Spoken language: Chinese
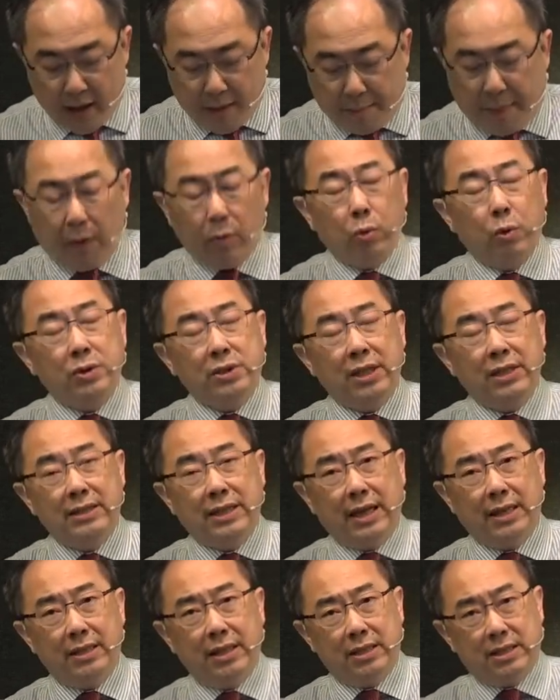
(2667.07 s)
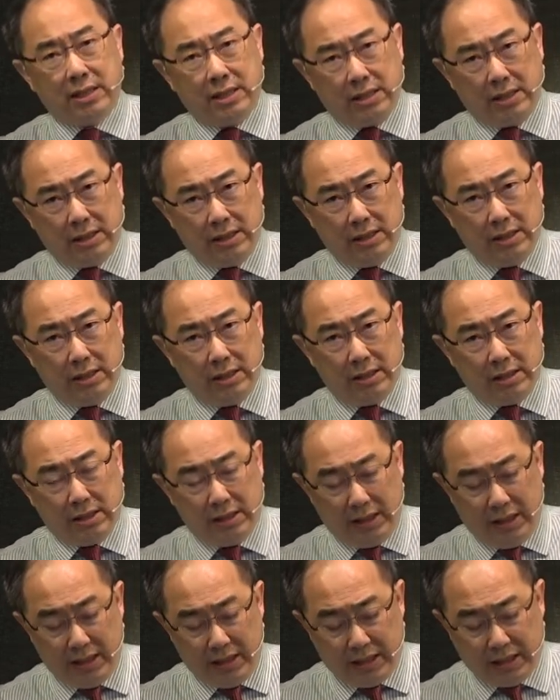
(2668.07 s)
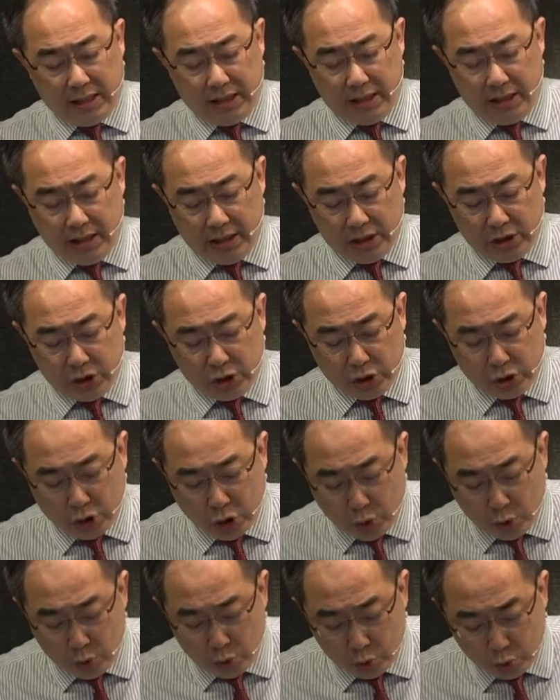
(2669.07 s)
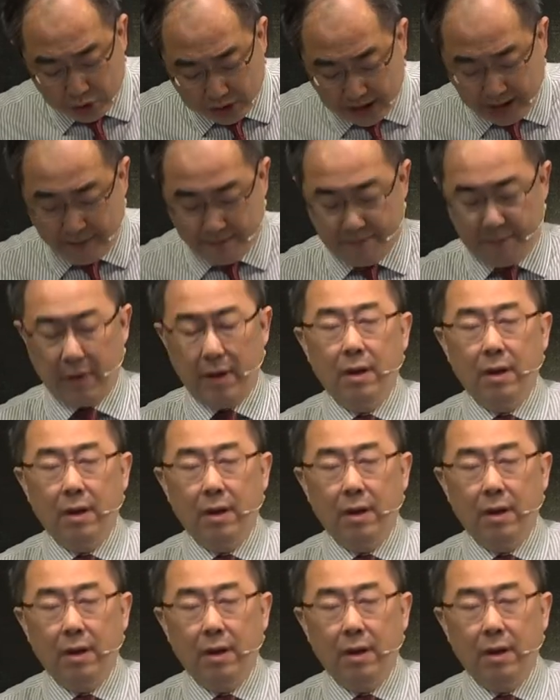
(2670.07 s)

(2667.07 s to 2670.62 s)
保罗身上的刺是一个修剪，